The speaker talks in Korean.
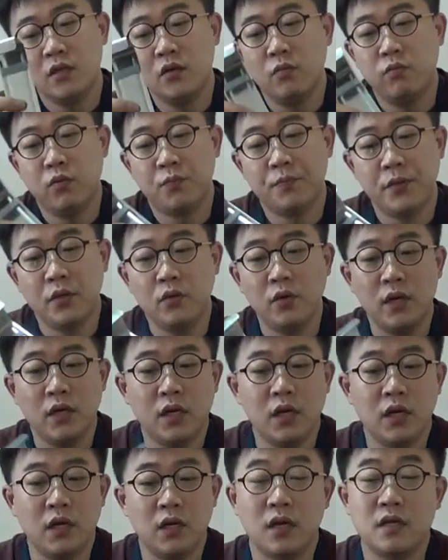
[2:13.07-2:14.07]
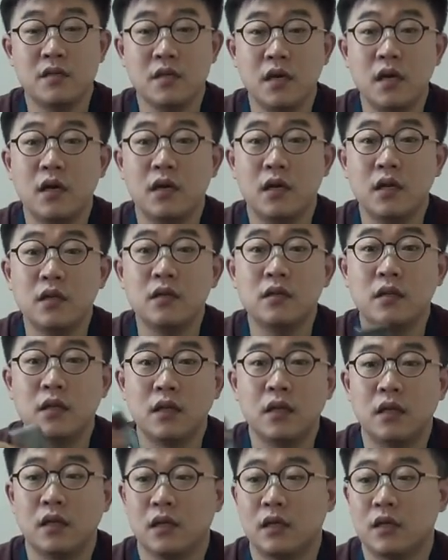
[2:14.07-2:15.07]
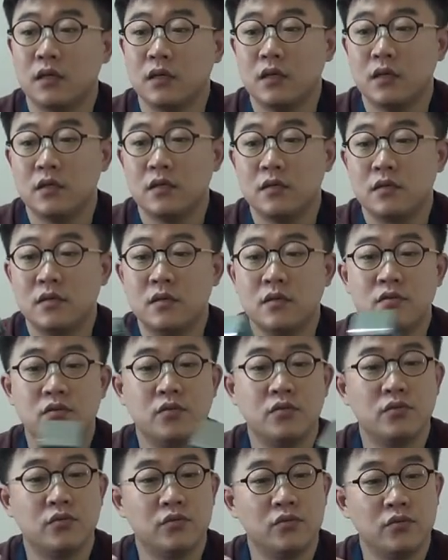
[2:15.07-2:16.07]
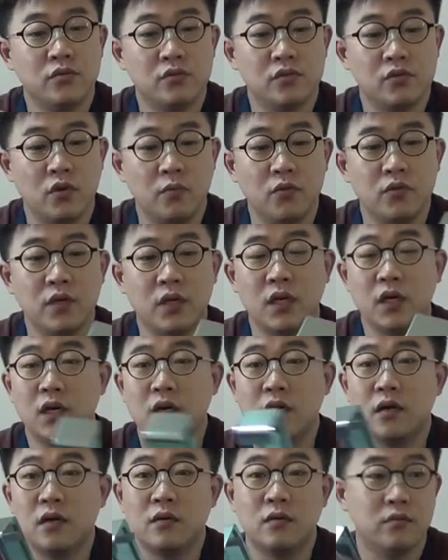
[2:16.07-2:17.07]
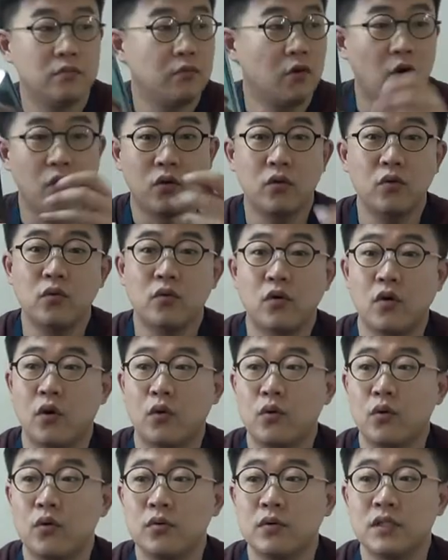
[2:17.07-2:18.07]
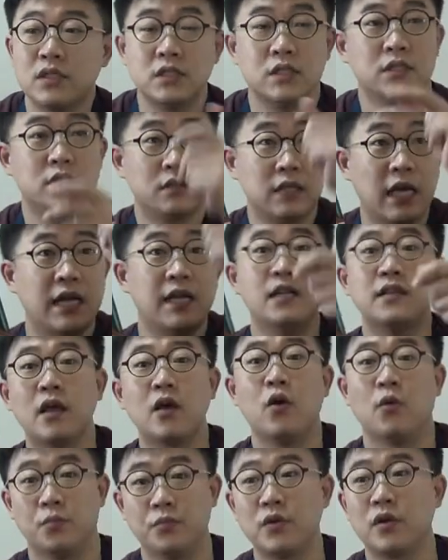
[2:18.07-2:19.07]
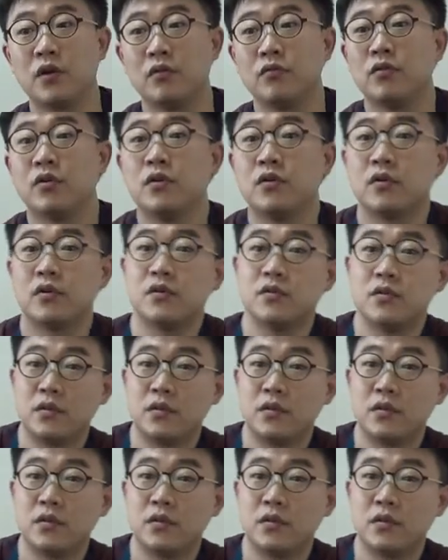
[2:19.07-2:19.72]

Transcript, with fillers: 이거 뭐 필요할까라는 생각을 했는데 실질적으로 써보니까 걸어놓고 걸어 그 다닐 데가 없더라고요.